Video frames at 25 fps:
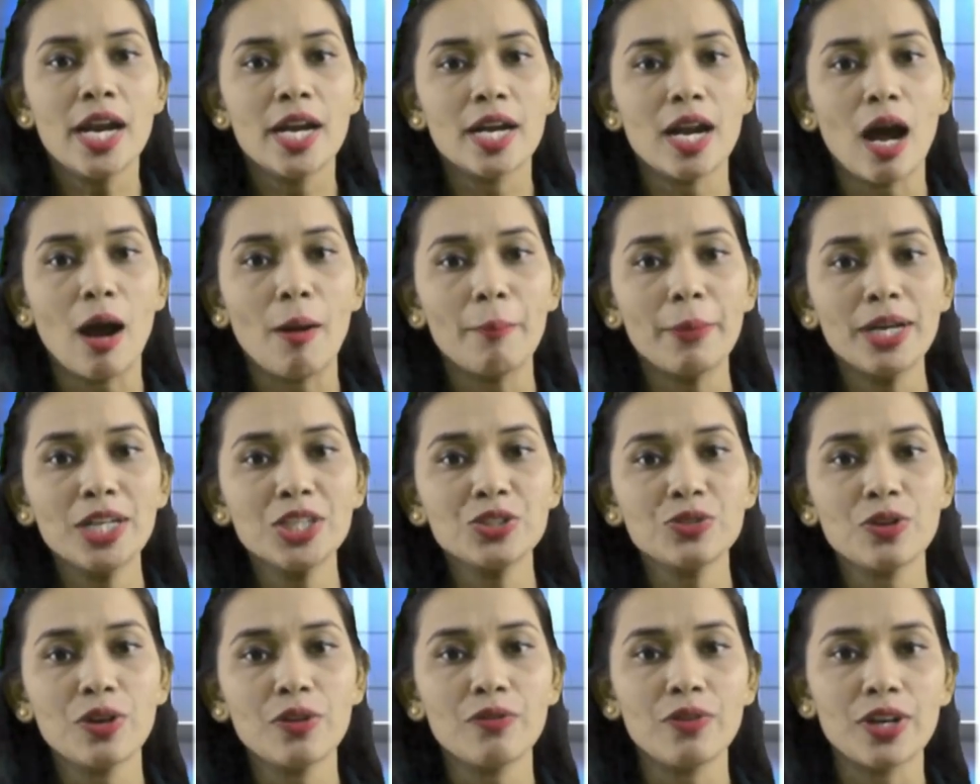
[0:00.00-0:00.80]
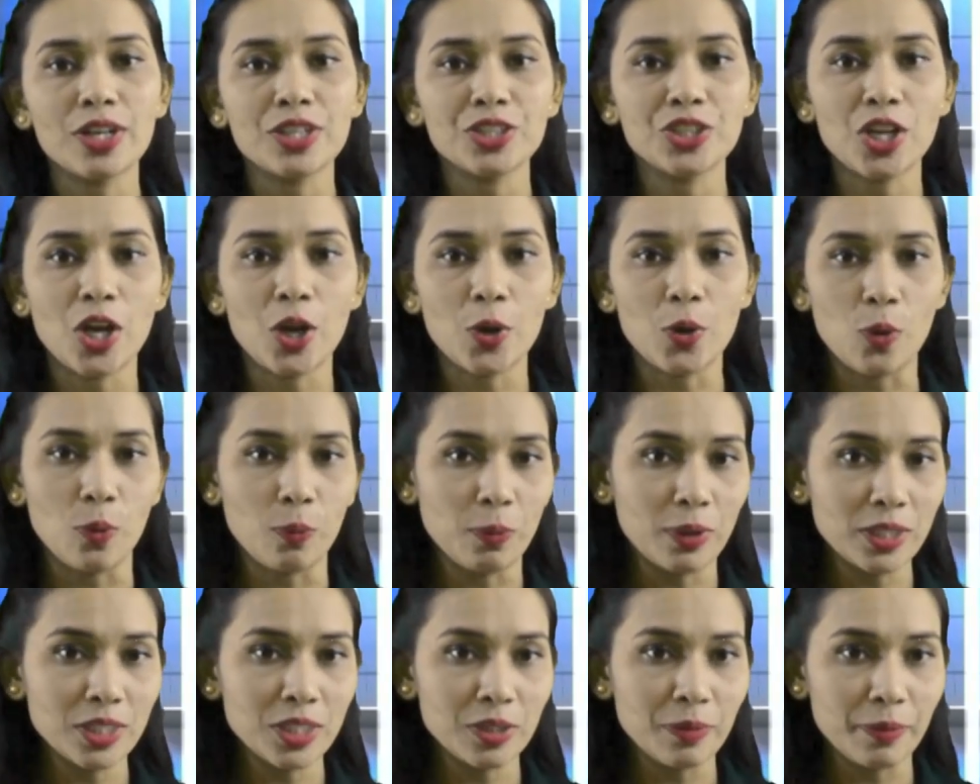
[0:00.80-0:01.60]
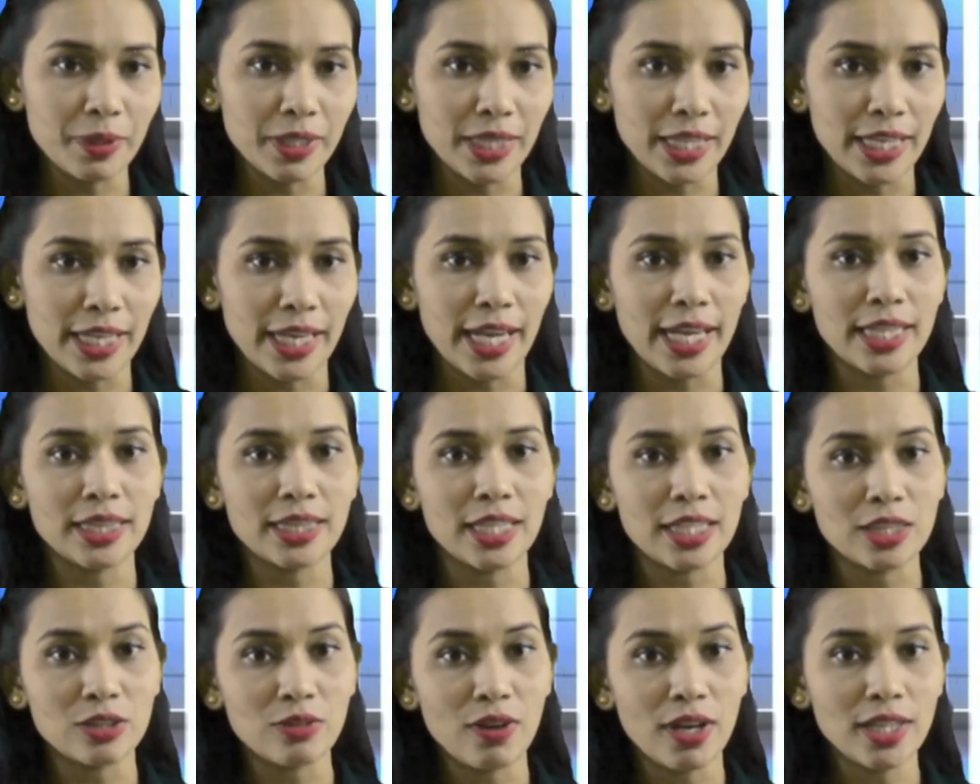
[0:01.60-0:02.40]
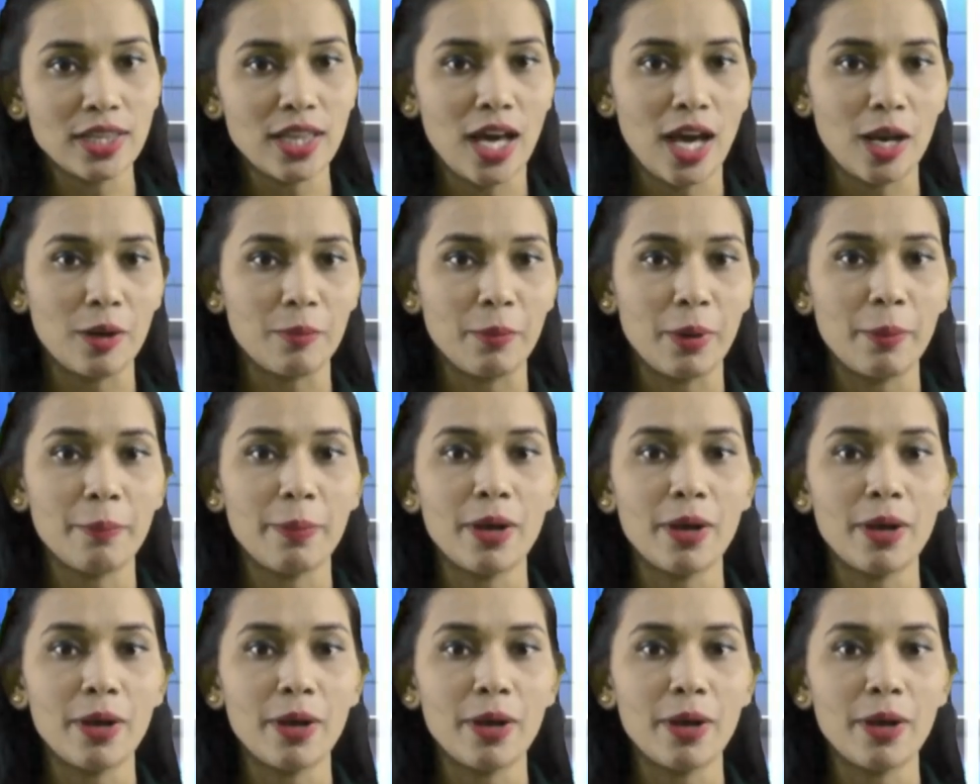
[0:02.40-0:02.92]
रामेश्वर वृक्षारोपण समिति के तत्वाधान में